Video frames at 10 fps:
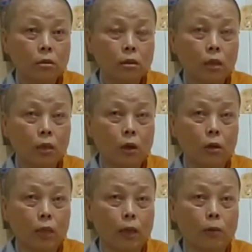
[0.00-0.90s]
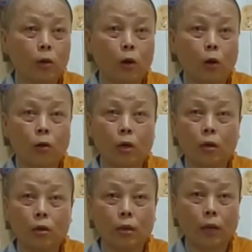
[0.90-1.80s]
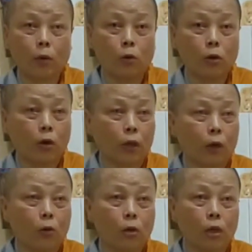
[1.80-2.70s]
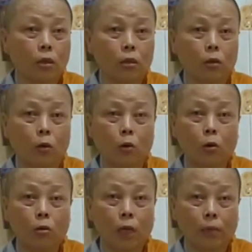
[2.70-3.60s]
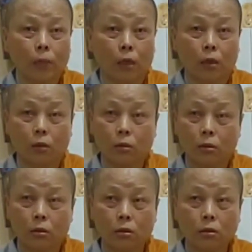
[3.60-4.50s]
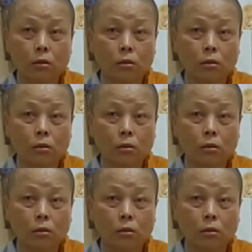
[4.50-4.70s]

Chứ còn theo như cô là đặc dụ con cháu cô vớt kìa, cô không dám thờ đâu. Dạ.